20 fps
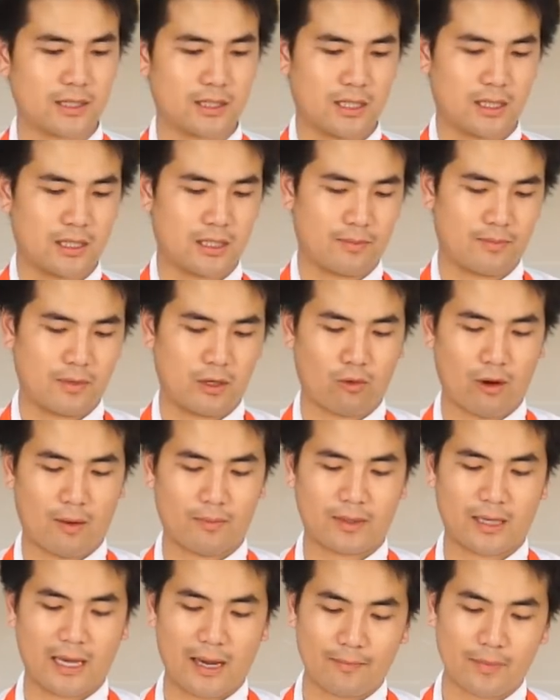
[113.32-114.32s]
มันจะมีความ
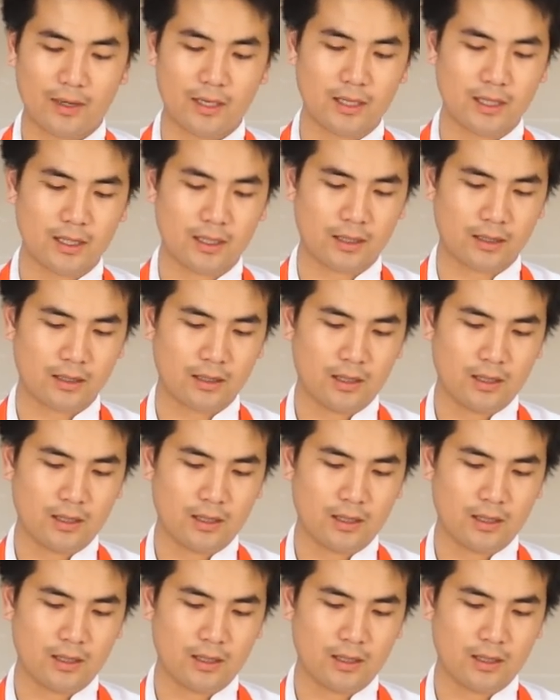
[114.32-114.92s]
เค็มนิดนึง